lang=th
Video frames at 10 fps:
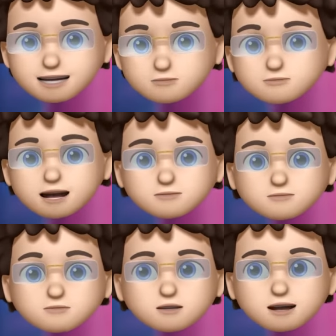หลายๆคลิปเนี่ย
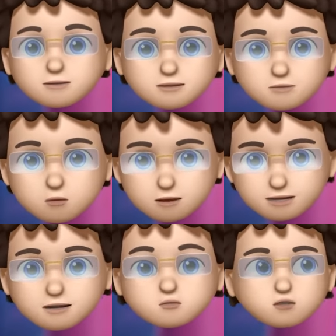เกมอื่นผมก็
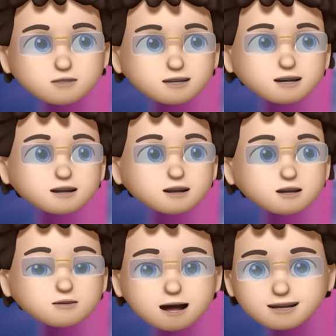จะเล่นปกติ
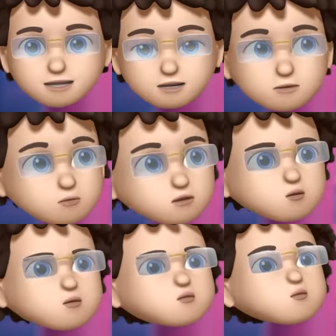หรือบางทีโอ้ย
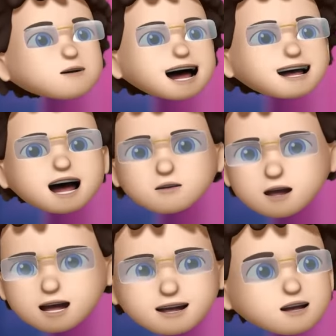โอ้โหมาอีกแล้ว
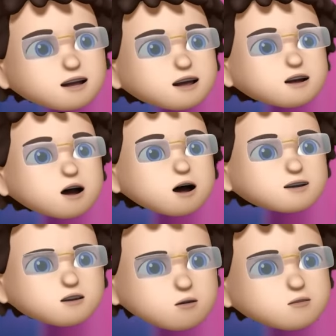ว่าก้อ
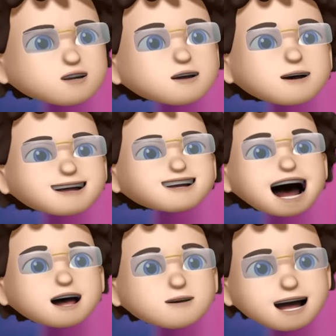นโต4 0
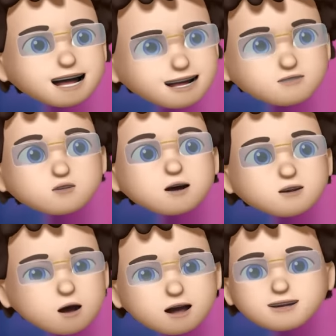0เออ
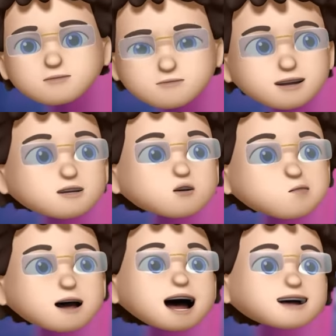2 ดอกเกือบหมื่น
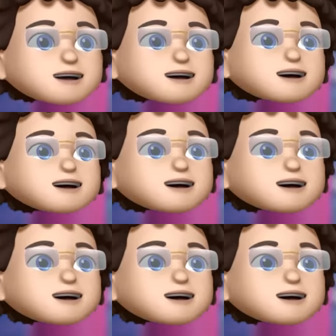ก็มาดิ